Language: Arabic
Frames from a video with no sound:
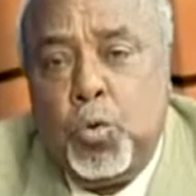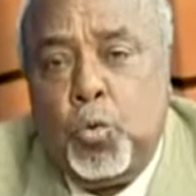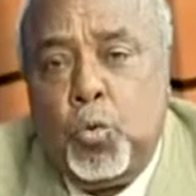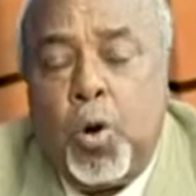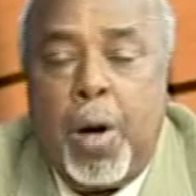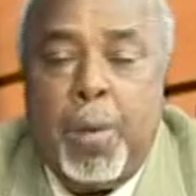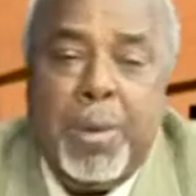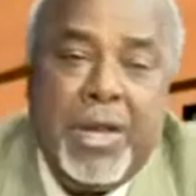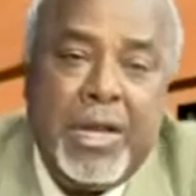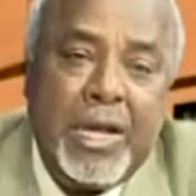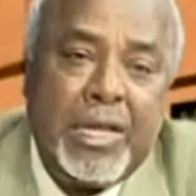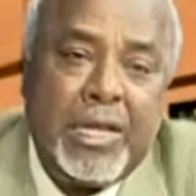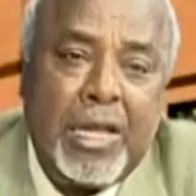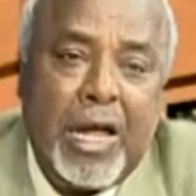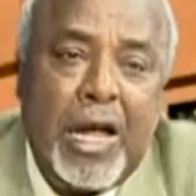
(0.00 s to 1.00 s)

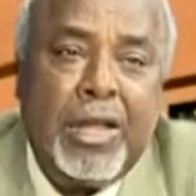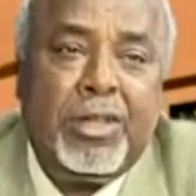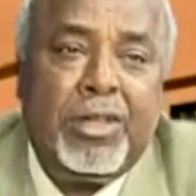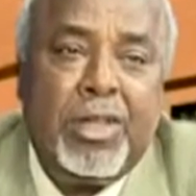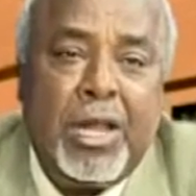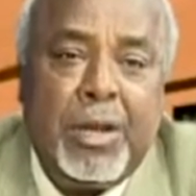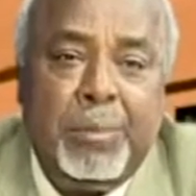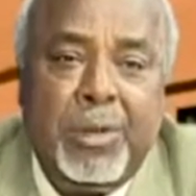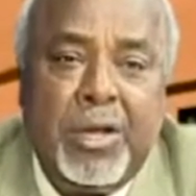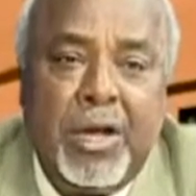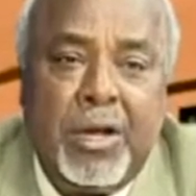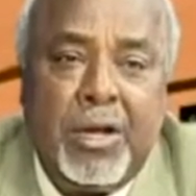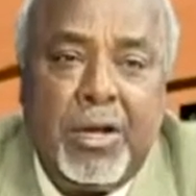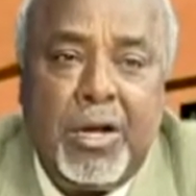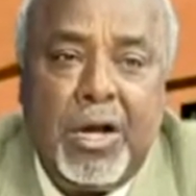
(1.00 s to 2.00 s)
وعملية التربية
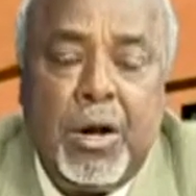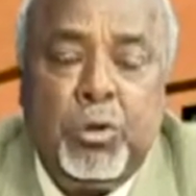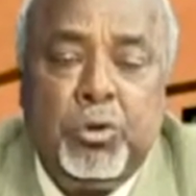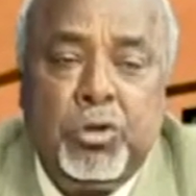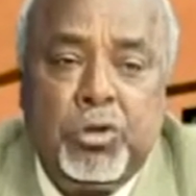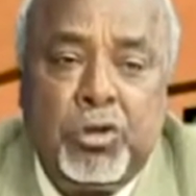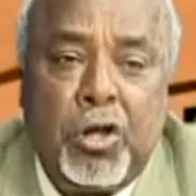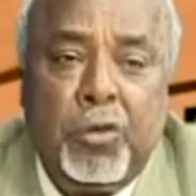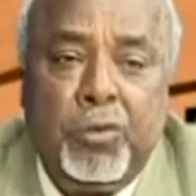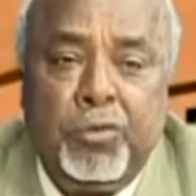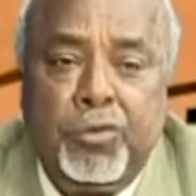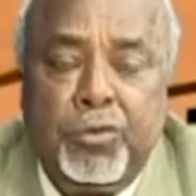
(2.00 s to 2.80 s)
أو التزاوج